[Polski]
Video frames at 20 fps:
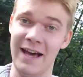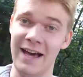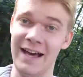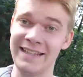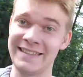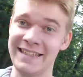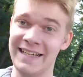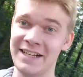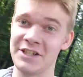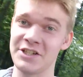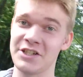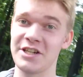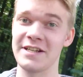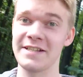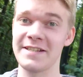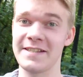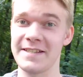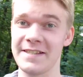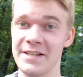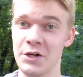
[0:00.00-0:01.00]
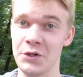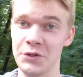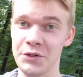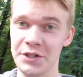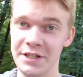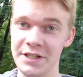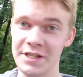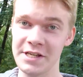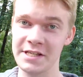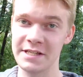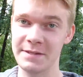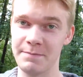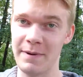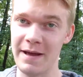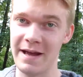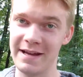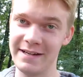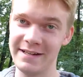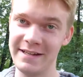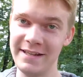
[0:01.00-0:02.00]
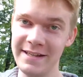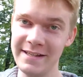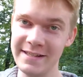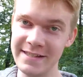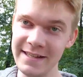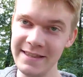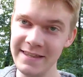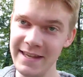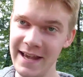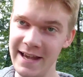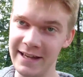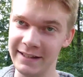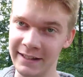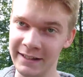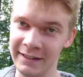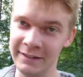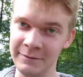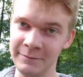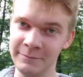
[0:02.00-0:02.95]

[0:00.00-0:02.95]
a także z Sony Xperia XZ1.